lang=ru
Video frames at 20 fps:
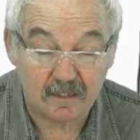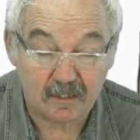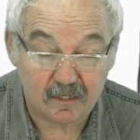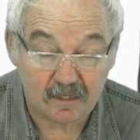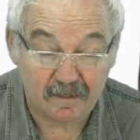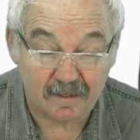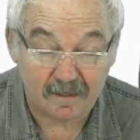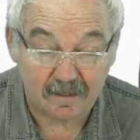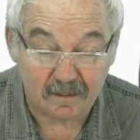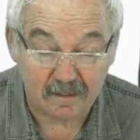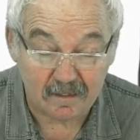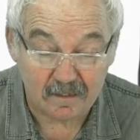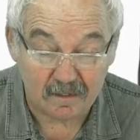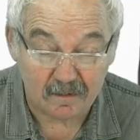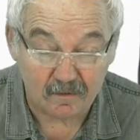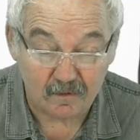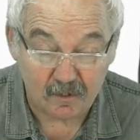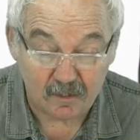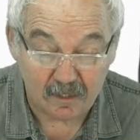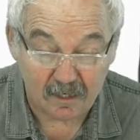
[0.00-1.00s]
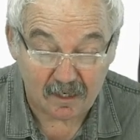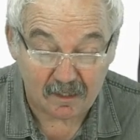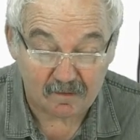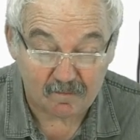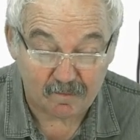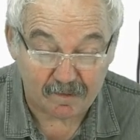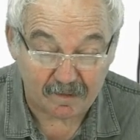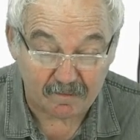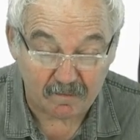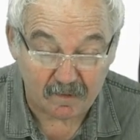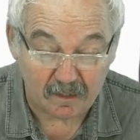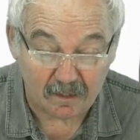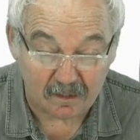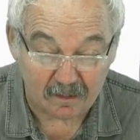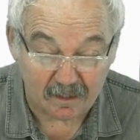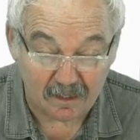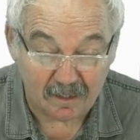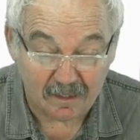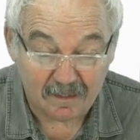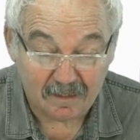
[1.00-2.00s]
Человек излучает
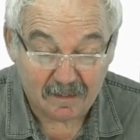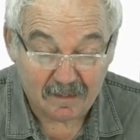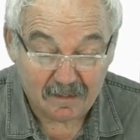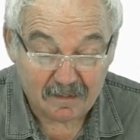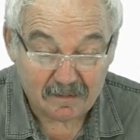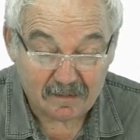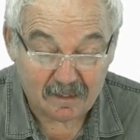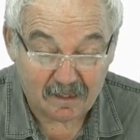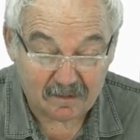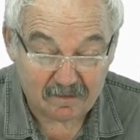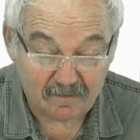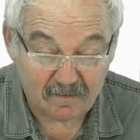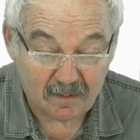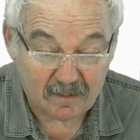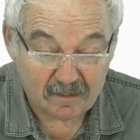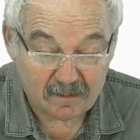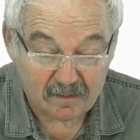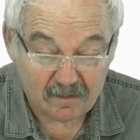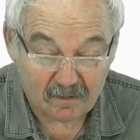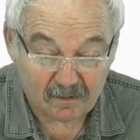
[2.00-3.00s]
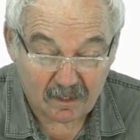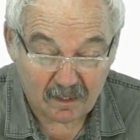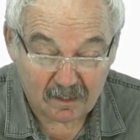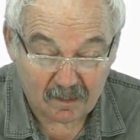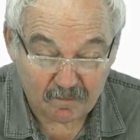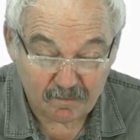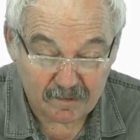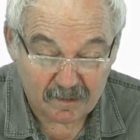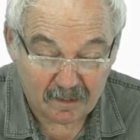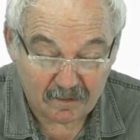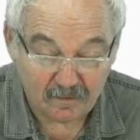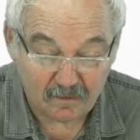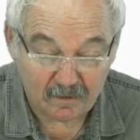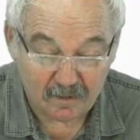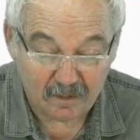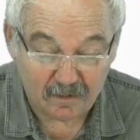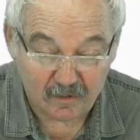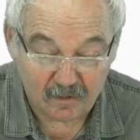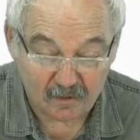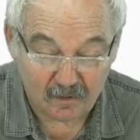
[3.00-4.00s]
примерно соответствие, как
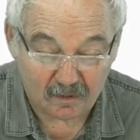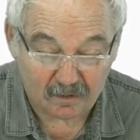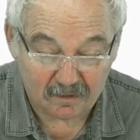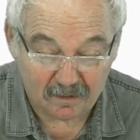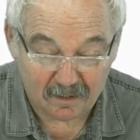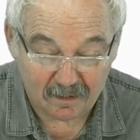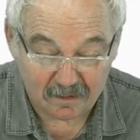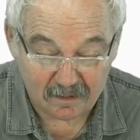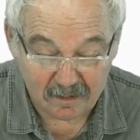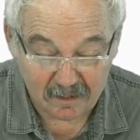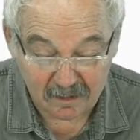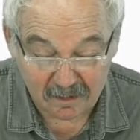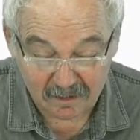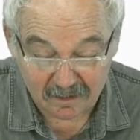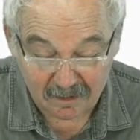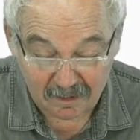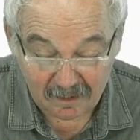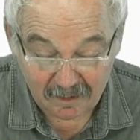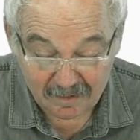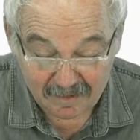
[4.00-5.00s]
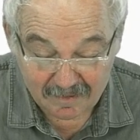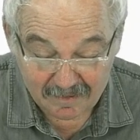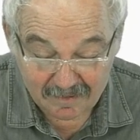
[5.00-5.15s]
абсолютно черное тело